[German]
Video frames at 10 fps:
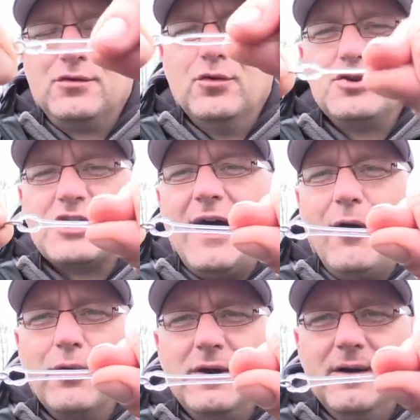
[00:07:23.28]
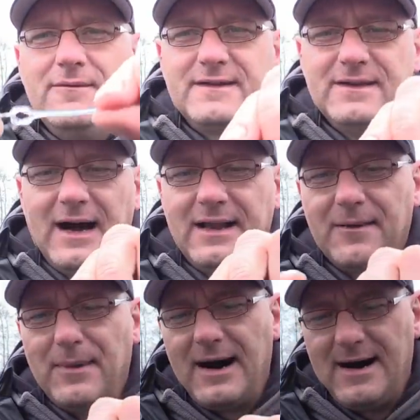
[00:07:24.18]
komische Auge, was wir alle
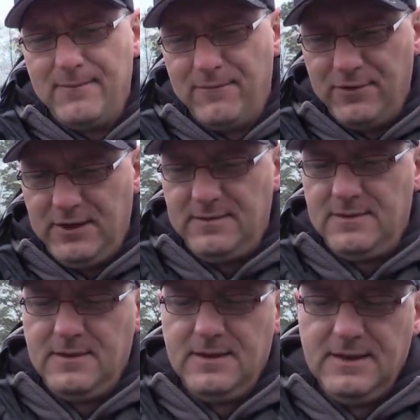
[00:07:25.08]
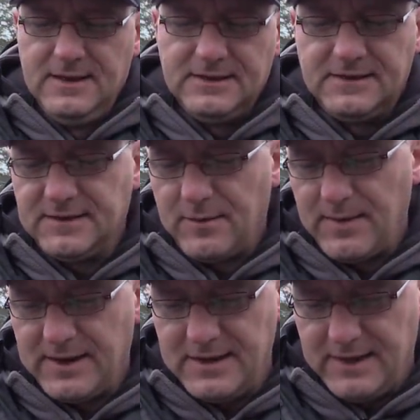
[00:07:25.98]
immer haben wollen. Das ist aber
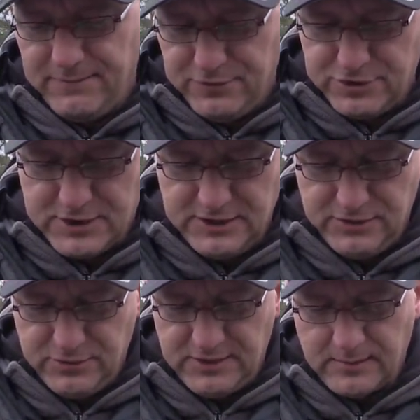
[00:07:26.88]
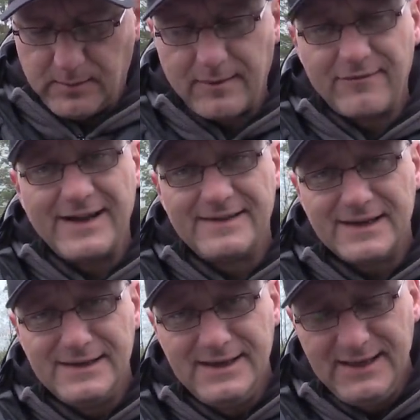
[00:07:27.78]
bei kleinen Fischen gar nicht nötig, aber man weiß
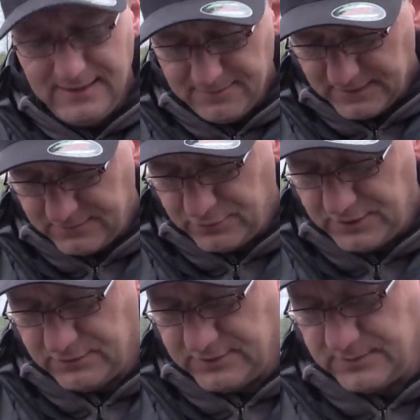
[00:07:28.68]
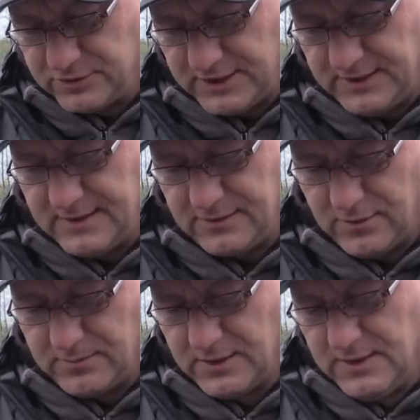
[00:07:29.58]
ja nie, was wirklich unterm Strich nahe
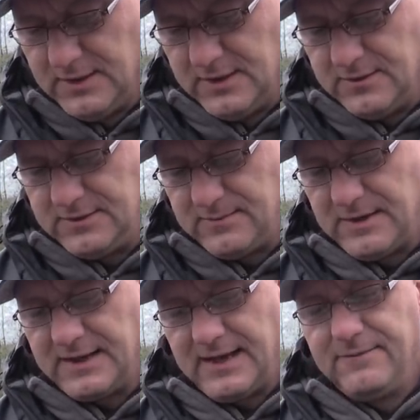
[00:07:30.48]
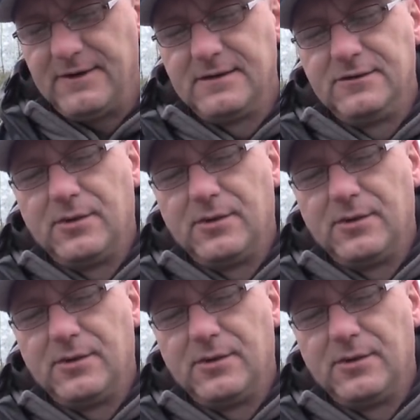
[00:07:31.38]
kommt. Und dann mache ich einfach einen